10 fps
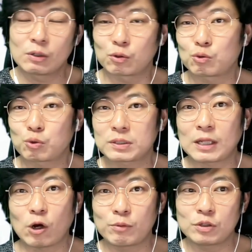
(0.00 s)
그것도 소식
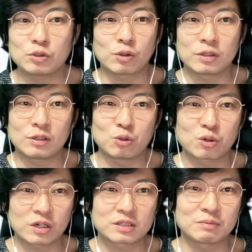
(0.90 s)
나오면
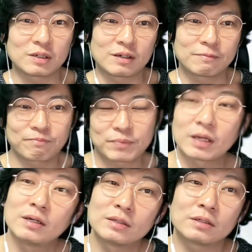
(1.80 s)
전해드리도록 하겠습니다.
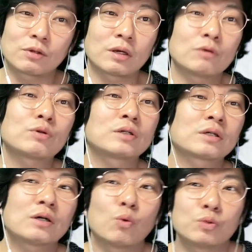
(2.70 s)
자 이렇게 하고
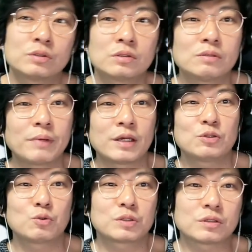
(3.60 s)
나니까 오늘 메인
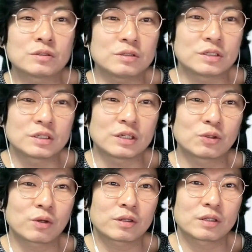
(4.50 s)
소식은 지식
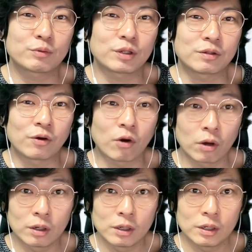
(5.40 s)
인터랙티브가 됐네요.
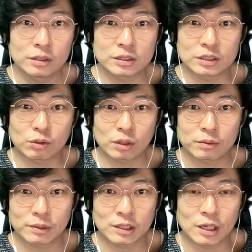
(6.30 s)
지식
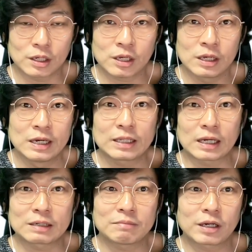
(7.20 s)
인터랙티브 의 이야기,
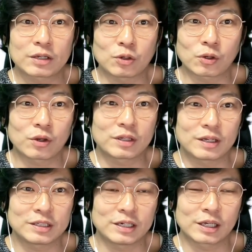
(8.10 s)
당근마켓 연결에
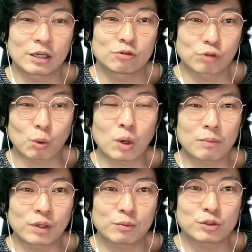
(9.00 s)
대한 이야기 두 개 꼭
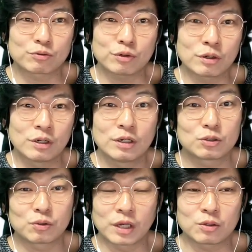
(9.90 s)
한번 해보시고요.
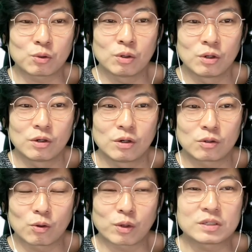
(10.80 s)
저는 내일 또
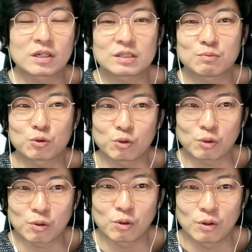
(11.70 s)
더 괜찮아진
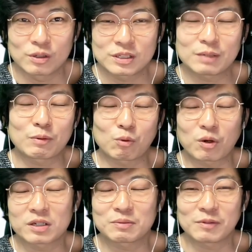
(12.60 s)
목소리로 찾아뵙도록
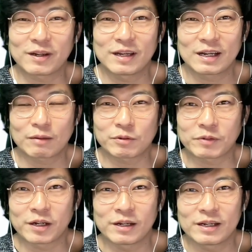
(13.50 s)
하겠습니다.
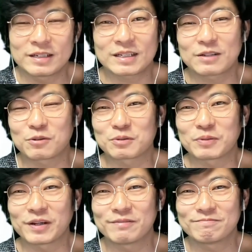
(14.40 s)
감사합니다. 일상 에이트였습니다.